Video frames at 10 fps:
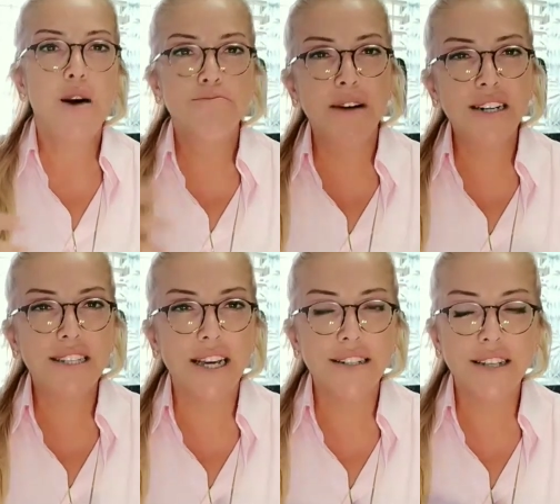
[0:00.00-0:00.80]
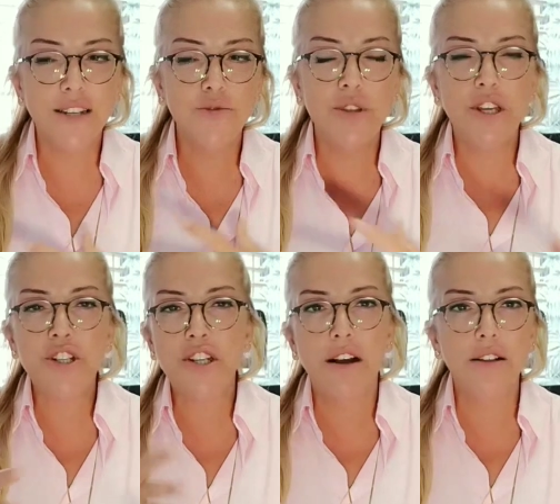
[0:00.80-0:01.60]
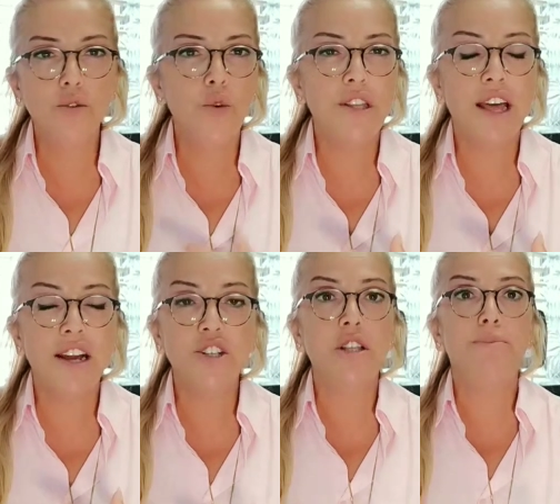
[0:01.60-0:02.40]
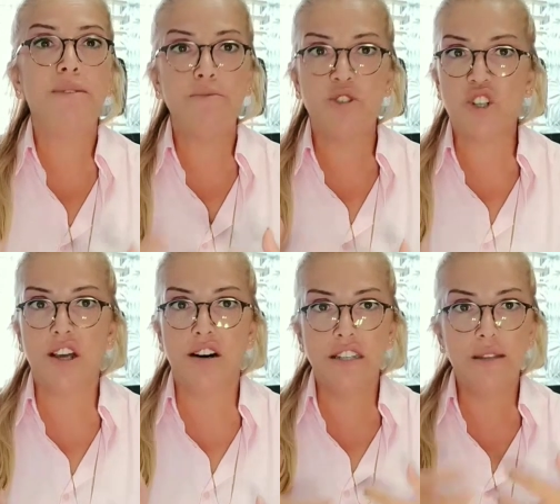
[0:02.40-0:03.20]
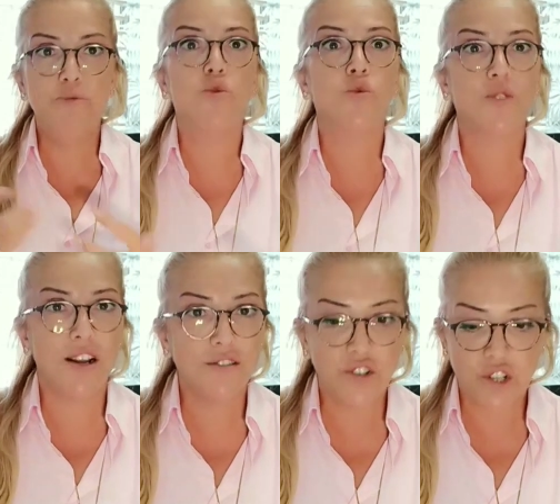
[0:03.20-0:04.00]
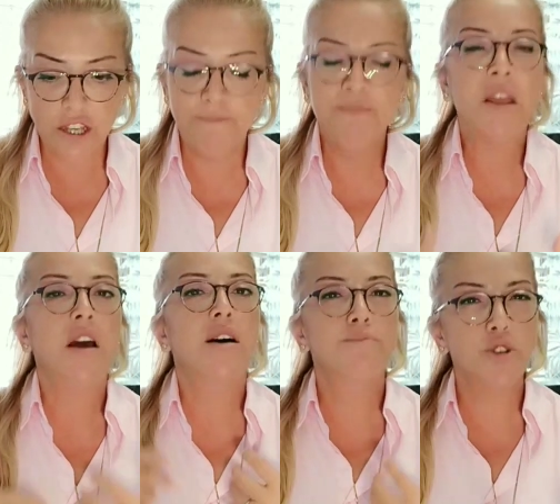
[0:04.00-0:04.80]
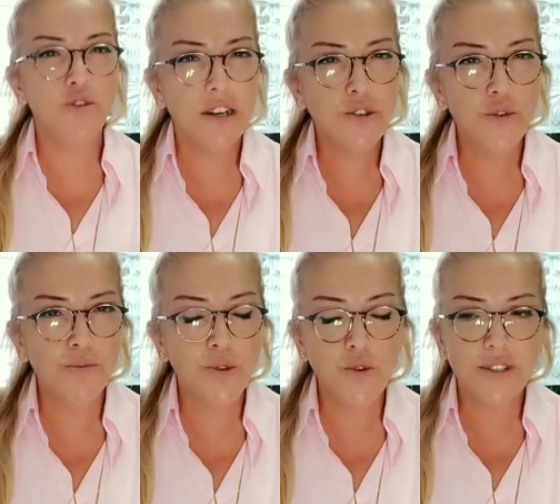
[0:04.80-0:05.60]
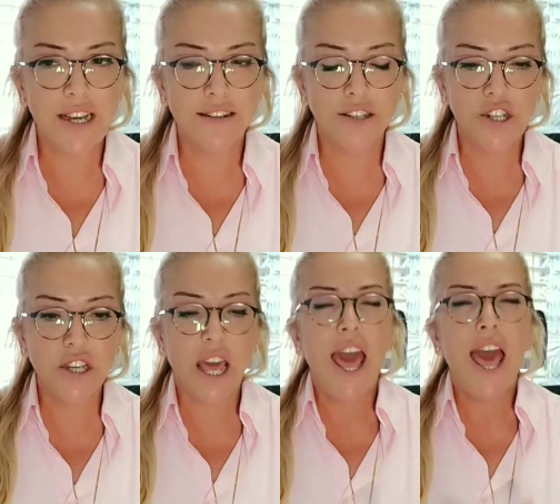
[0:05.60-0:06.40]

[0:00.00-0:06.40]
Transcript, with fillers: Mars zaten güneşten aldığı o enerjiyle bizim cesaretimizi yükseltecek, motivasyonumuzu yükseltecek.